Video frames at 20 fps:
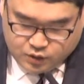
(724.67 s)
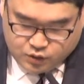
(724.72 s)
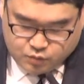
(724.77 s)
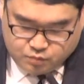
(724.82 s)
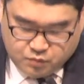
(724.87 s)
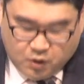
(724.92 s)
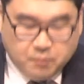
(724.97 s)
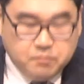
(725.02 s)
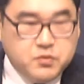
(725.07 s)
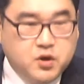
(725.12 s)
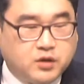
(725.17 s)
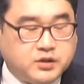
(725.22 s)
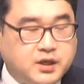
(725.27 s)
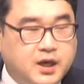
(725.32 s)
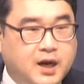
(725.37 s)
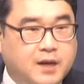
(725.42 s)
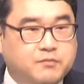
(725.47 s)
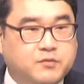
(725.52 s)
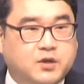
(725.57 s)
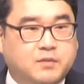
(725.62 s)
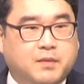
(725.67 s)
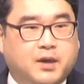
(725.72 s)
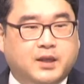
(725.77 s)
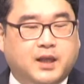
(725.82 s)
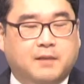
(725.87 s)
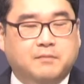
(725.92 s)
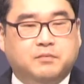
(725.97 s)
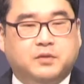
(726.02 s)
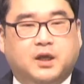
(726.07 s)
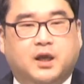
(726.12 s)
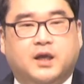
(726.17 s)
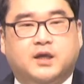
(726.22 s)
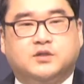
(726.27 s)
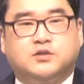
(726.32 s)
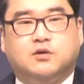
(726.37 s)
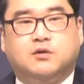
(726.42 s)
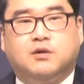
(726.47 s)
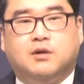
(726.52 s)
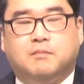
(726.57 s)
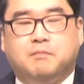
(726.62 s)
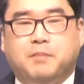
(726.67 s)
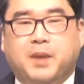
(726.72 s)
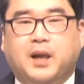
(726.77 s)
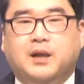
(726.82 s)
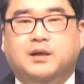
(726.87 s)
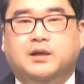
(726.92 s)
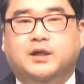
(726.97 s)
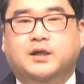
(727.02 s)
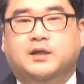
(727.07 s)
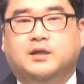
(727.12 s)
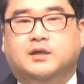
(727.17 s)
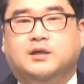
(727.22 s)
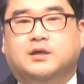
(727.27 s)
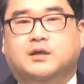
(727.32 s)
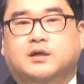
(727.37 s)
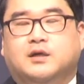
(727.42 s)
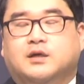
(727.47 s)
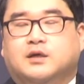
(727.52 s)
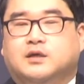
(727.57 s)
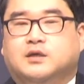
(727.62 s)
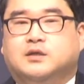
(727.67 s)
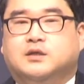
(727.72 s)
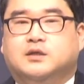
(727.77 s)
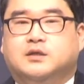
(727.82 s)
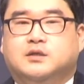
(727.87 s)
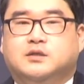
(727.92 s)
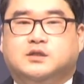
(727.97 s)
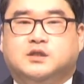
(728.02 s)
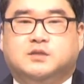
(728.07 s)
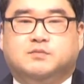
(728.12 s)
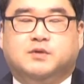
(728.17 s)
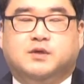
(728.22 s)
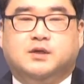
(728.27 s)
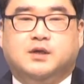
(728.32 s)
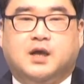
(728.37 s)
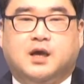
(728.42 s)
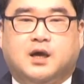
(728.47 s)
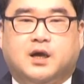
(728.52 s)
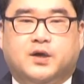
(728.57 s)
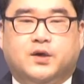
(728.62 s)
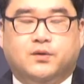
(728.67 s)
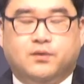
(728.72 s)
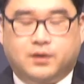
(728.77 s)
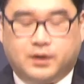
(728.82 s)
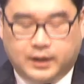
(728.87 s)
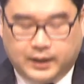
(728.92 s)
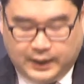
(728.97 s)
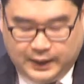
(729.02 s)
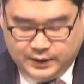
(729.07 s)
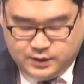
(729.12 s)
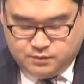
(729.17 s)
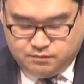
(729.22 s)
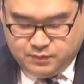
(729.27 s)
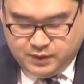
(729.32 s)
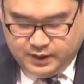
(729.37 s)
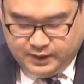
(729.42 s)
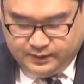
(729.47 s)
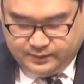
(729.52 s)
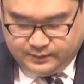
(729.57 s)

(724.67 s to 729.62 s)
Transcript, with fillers: 몇몇 사람들만 함께 해서 빨리 그 집을 향하여 가십니다.